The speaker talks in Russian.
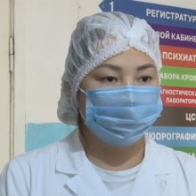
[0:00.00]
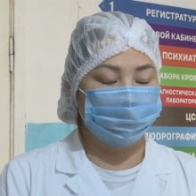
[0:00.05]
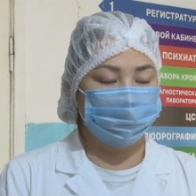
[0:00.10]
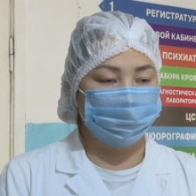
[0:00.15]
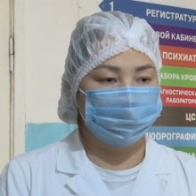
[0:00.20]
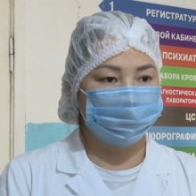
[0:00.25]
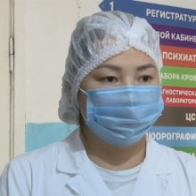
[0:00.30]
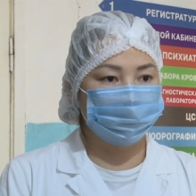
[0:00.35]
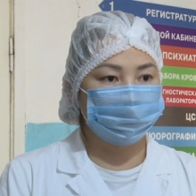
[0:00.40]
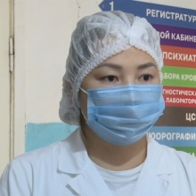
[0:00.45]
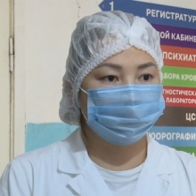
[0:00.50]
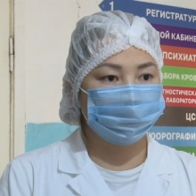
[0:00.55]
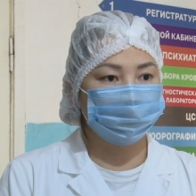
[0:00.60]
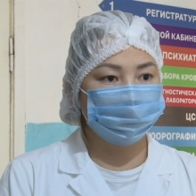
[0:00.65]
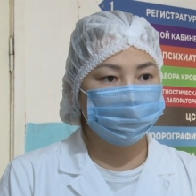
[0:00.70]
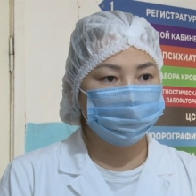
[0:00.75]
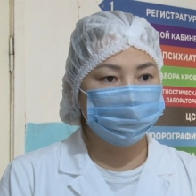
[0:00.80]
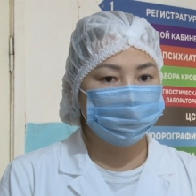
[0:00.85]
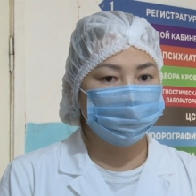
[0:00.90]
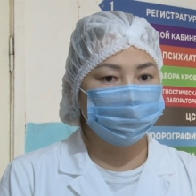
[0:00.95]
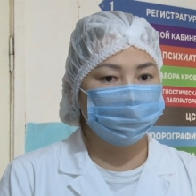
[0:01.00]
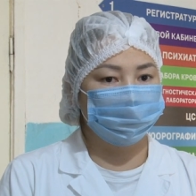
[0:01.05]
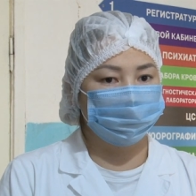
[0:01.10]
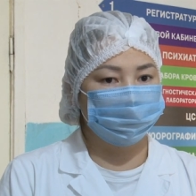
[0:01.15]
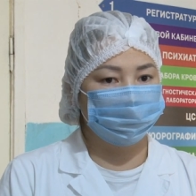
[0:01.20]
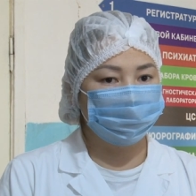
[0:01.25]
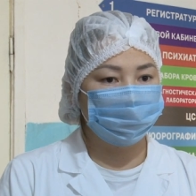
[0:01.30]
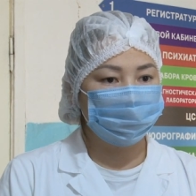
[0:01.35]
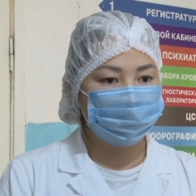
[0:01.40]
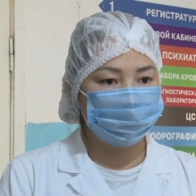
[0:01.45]
помощь, но
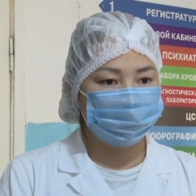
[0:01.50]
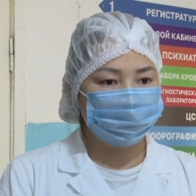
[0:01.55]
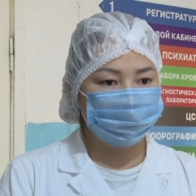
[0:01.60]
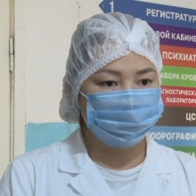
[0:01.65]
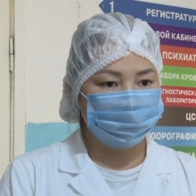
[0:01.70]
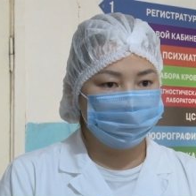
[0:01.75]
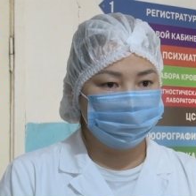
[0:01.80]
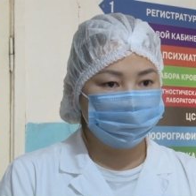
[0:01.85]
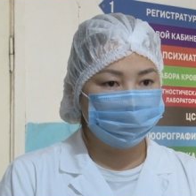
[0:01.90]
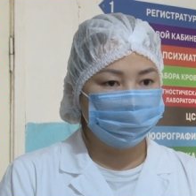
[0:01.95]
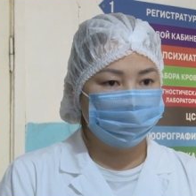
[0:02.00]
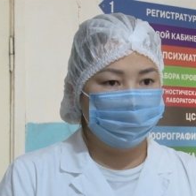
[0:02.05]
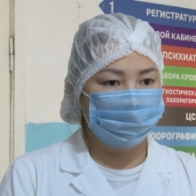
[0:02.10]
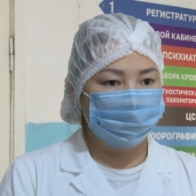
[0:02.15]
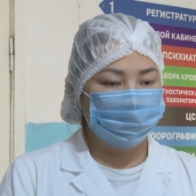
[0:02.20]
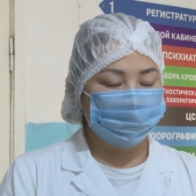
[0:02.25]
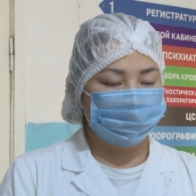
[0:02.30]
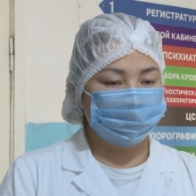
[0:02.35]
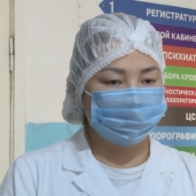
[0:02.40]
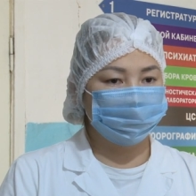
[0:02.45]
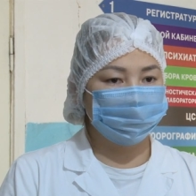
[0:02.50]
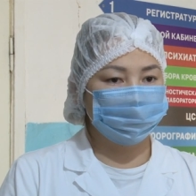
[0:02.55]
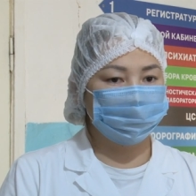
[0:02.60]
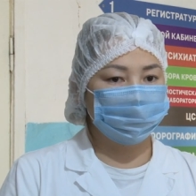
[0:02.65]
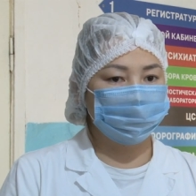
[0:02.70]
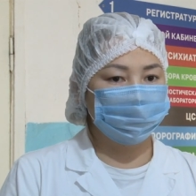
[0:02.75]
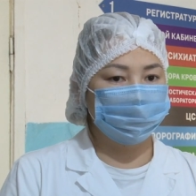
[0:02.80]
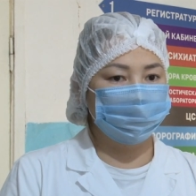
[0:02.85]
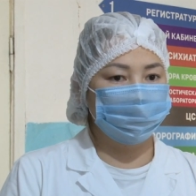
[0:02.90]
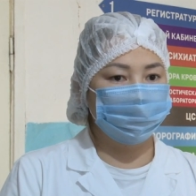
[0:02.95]
часть из них,
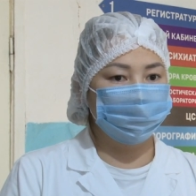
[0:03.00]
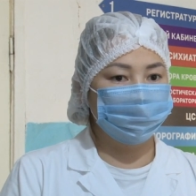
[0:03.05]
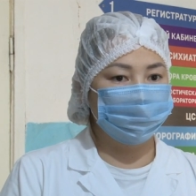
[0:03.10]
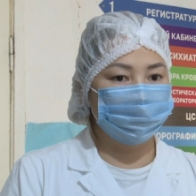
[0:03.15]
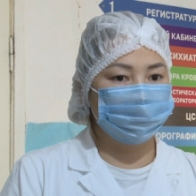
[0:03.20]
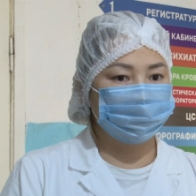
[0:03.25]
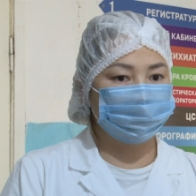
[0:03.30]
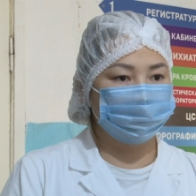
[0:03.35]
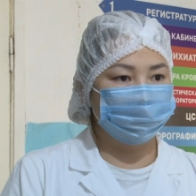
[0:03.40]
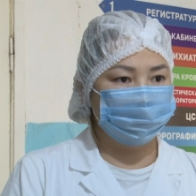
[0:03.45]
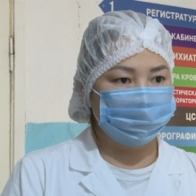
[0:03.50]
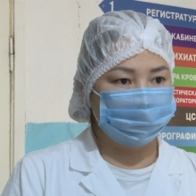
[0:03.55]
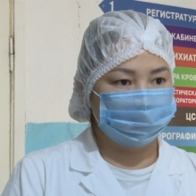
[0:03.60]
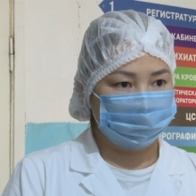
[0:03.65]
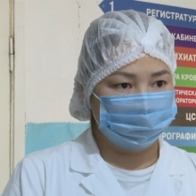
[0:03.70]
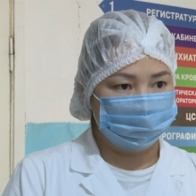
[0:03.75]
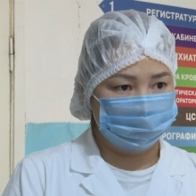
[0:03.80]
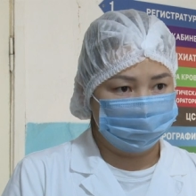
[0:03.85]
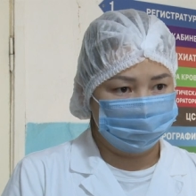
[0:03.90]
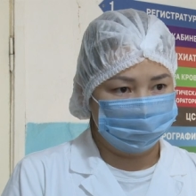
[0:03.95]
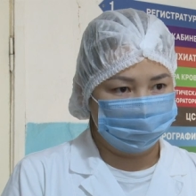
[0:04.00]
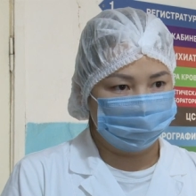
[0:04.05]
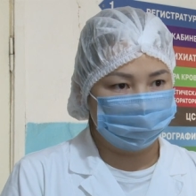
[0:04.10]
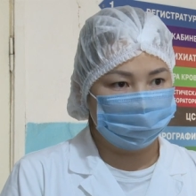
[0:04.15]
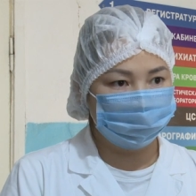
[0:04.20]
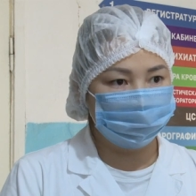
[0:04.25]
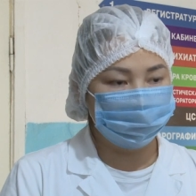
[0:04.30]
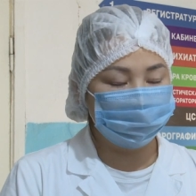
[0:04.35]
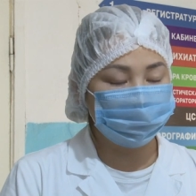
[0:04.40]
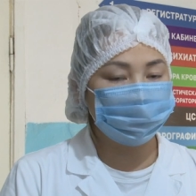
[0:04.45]
которые люди с
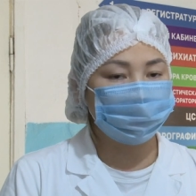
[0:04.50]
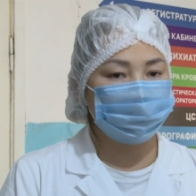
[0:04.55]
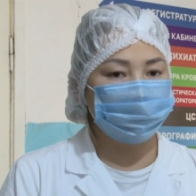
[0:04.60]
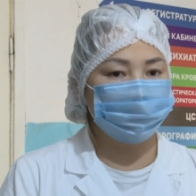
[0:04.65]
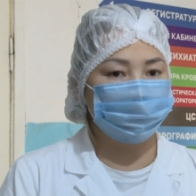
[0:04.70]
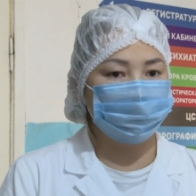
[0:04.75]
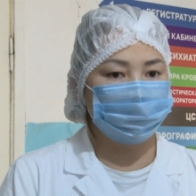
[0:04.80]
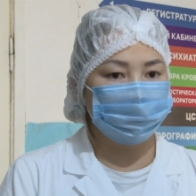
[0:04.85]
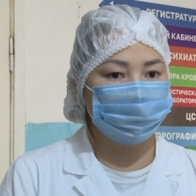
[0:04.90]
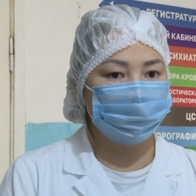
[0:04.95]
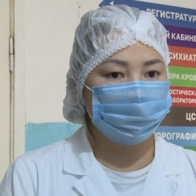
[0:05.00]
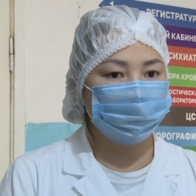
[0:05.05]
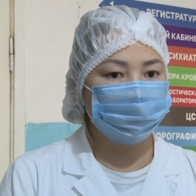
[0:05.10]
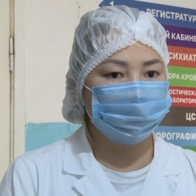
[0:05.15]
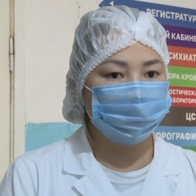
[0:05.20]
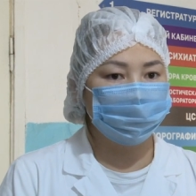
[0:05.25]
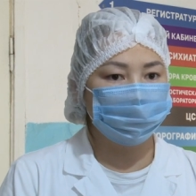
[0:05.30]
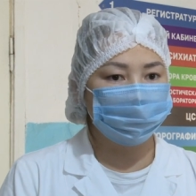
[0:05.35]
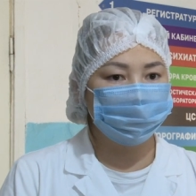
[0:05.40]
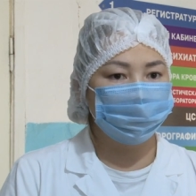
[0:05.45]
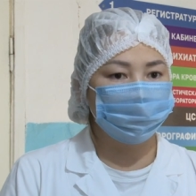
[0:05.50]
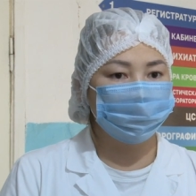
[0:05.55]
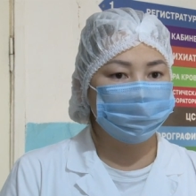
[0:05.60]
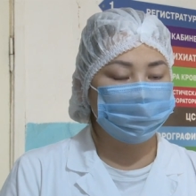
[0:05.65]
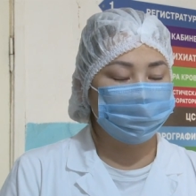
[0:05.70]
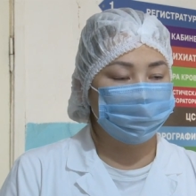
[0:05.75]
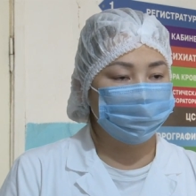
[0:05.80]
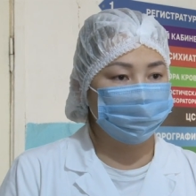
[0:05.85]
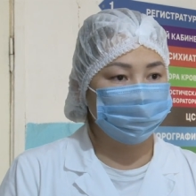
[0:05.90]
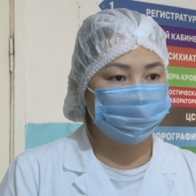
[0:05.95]
хроническими заболеваниями, они
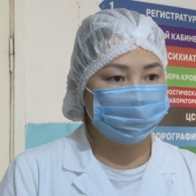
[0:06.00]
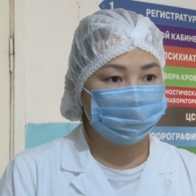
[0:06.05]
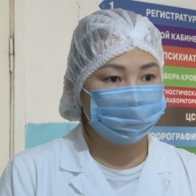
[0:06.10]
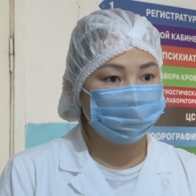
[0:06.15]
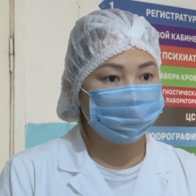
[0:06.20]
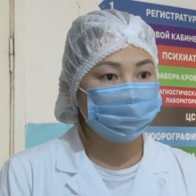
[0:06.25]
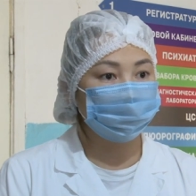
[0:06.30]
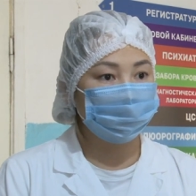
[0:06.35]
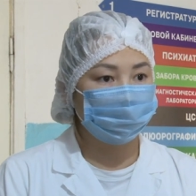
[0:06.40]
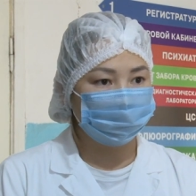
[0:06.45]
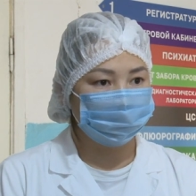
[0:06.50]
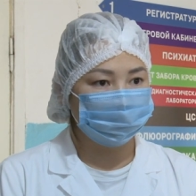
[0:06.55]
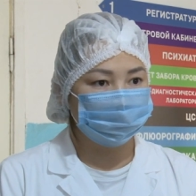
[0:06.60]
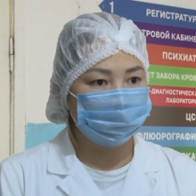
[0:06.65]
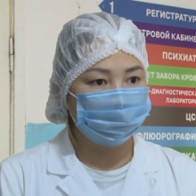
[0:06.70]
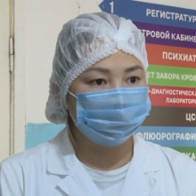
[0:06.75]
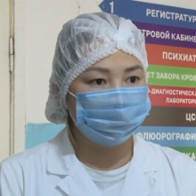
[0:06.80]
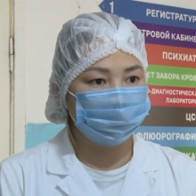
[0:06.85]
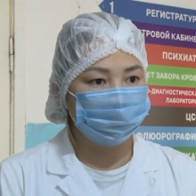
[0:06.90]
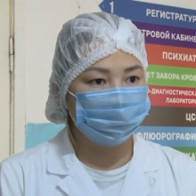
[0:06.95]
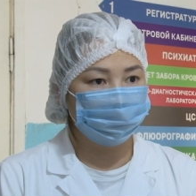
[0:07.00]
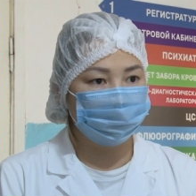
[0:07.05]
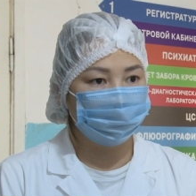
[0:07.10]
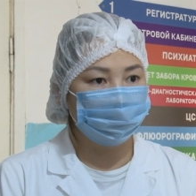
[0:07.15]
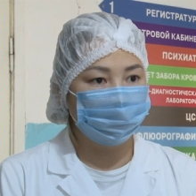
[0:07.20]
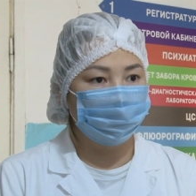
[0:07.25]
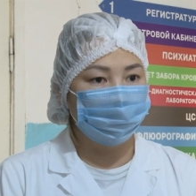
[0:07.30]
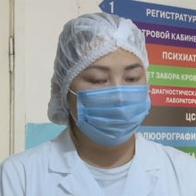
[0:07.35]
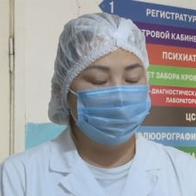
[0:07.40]
требуют стационарного лечения.